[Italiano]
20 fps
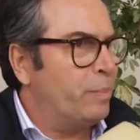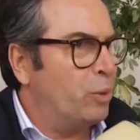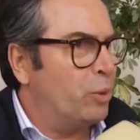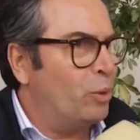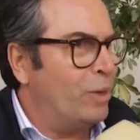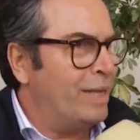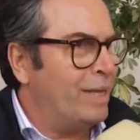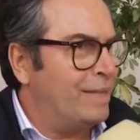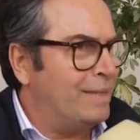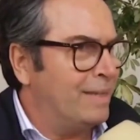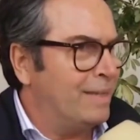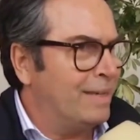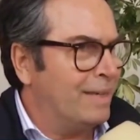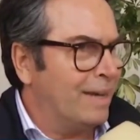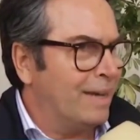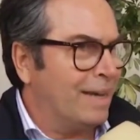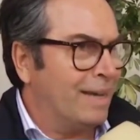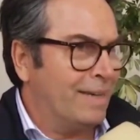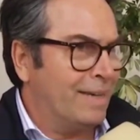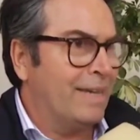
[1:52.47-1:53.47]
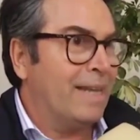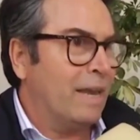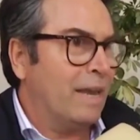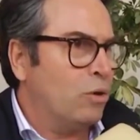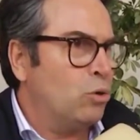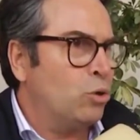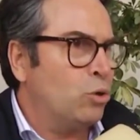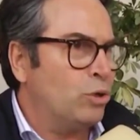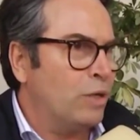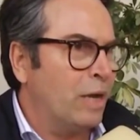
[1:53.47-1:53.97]
politica, che è la
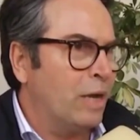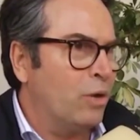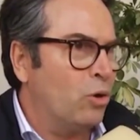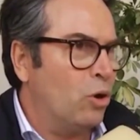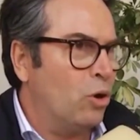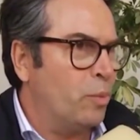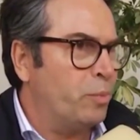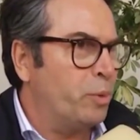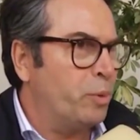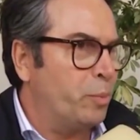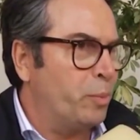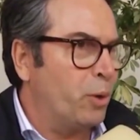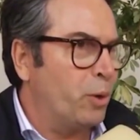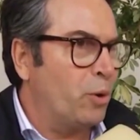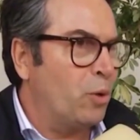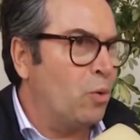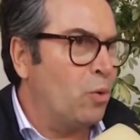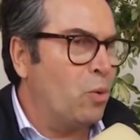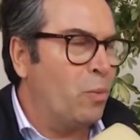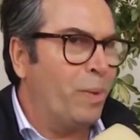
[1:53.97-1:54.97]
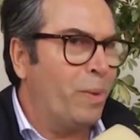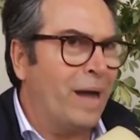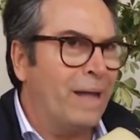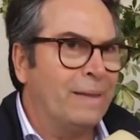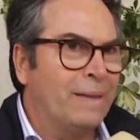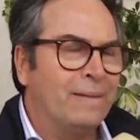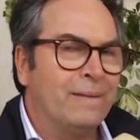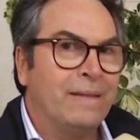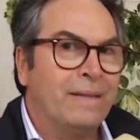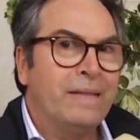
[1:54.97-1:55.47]
cosa ancora più
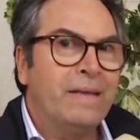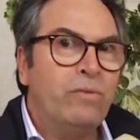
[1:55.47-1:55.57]
preoccupante.